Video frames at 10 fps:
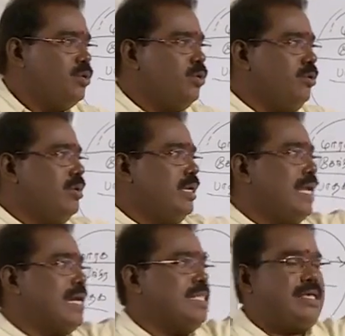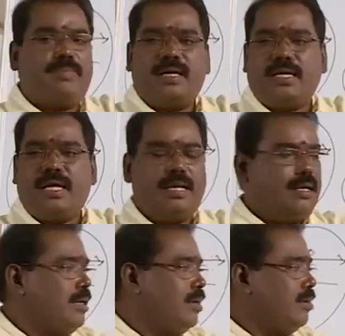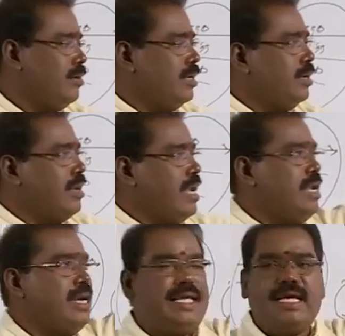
குரு லக்னத்தை பார்க்கிறார் நல்ல